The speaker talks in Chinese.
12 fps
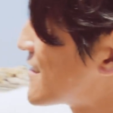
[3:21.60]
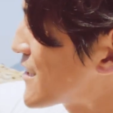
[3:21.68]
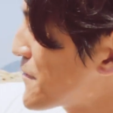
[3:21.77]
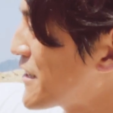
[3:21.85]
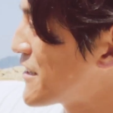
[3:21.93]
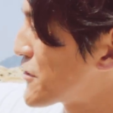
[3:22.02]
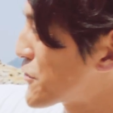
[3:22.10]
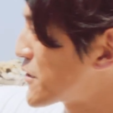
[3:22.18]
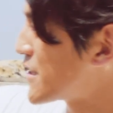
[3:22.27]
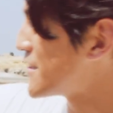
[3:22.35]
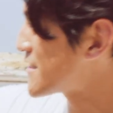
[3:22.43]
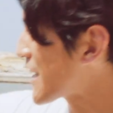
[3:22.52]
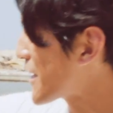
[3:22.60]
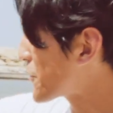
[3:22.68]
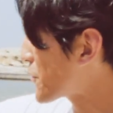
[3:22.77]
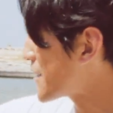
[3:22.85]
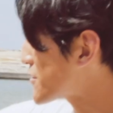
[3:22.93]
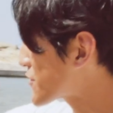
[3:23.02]
这边很多人在
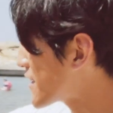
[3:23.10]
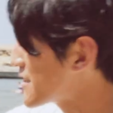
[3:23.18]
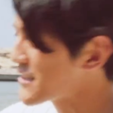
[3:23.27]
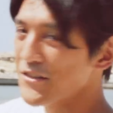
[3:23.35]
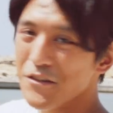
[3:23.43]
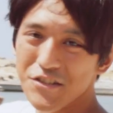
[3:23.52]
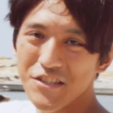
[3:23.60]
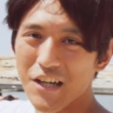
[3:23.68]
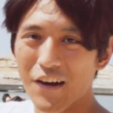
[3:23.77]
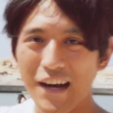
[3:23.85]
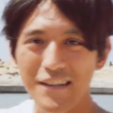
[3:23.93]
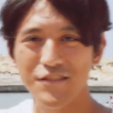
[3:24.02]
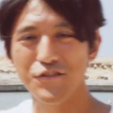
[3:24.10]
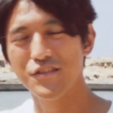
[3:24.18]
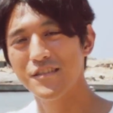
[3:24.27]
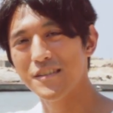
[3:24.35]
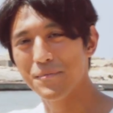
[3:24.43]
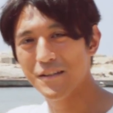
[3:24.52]
玩水，而且都是小孩子，就
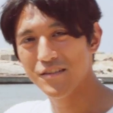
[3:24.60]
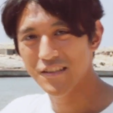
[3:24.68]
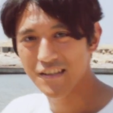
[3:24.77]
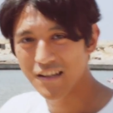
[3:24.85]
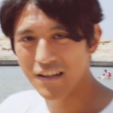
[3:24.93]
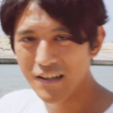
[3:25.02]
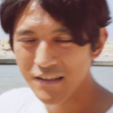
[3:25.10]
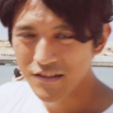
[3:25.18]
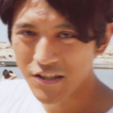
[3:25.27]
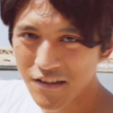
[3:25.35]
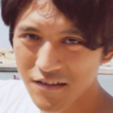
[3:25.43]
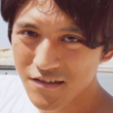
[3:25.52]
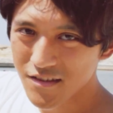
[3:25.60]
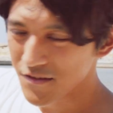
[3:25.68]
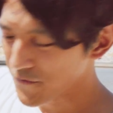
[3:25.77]
是这边是一个亲子